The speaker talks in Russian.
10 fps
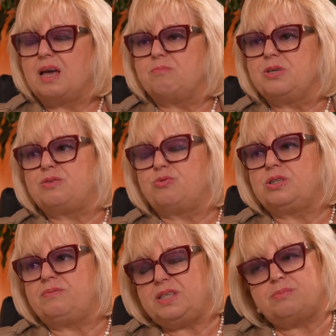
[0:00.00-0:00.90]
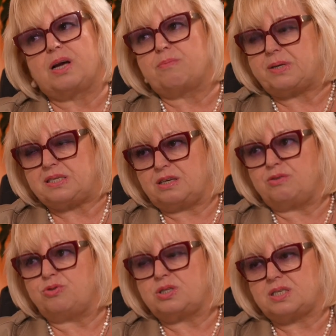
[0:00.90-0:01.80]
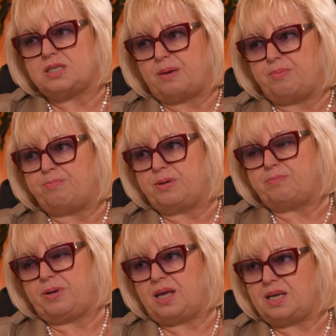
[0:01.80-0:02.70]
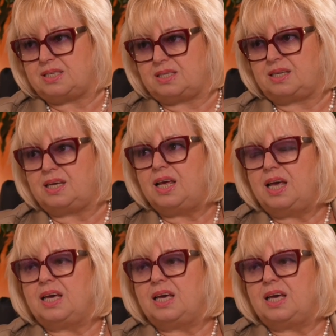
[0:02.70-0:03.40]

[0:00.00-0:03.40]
мы сегодня видим, как подтягиваются сами предприятия. Да?